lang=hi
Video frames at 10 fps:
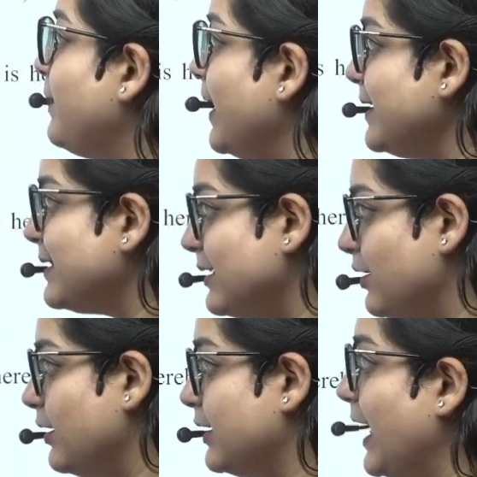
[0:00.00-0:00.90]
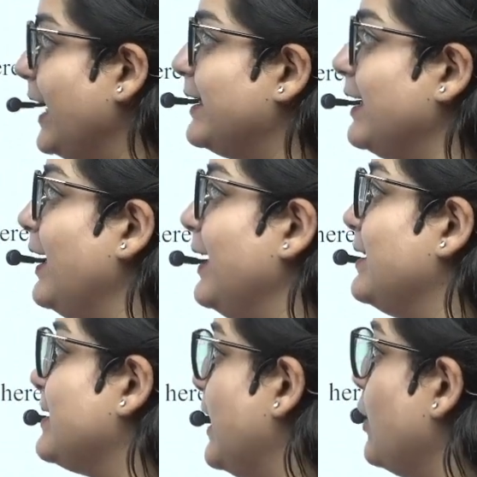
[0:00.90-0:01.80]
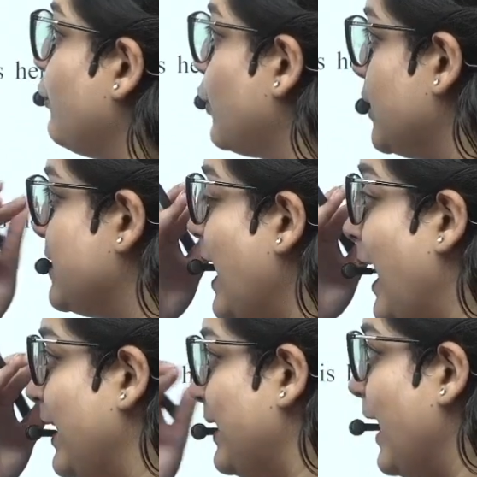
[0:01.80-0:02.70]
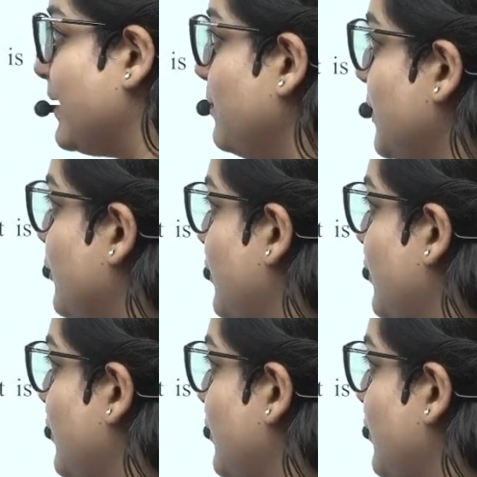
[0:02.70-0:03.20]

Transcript: पास टाइटल है द सेल ऑफ गुड्स एक्ट एक्ट नंबर थ्री